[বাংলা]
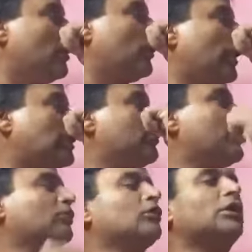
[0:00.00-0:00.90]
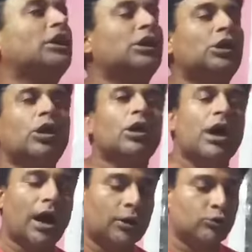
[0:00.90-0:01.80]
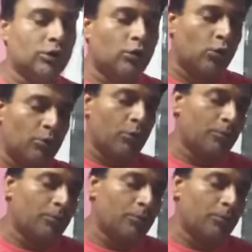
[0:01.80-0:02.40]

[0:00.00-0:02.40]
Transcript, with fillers: কয়েকটি ফাংশনকে নিয়ে আলোচনা করব